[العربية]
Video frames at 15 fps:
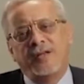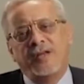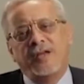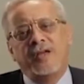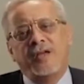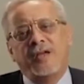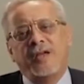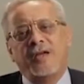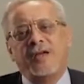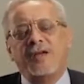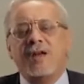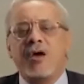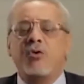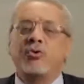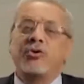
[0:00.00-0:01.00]
آه،
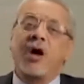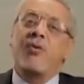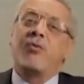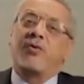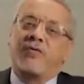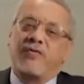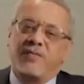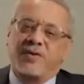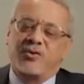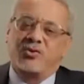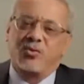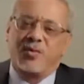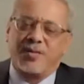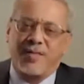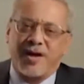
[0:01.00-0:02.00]
له دور في
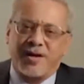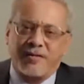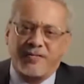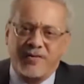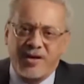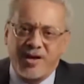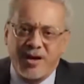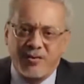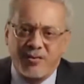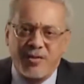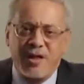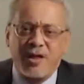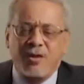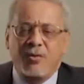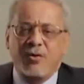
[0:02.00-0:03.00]
المنظومة المعرفية
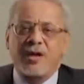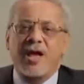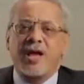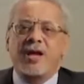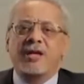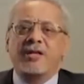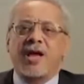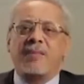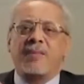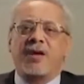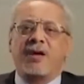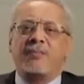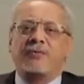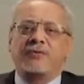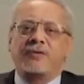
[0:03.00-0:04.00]
وأنها لا تعمل
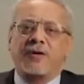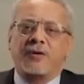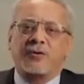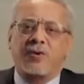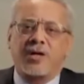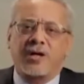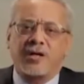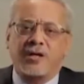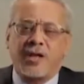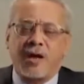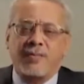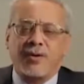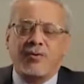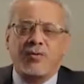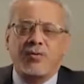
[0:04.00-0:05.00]
أبصار ولكن
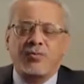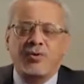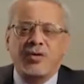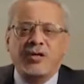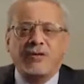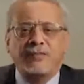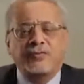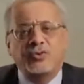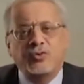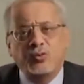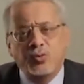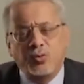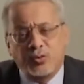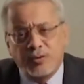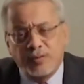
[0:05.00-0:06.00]
تعمل قلوب التي في
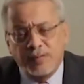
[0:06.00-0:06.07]
الصدور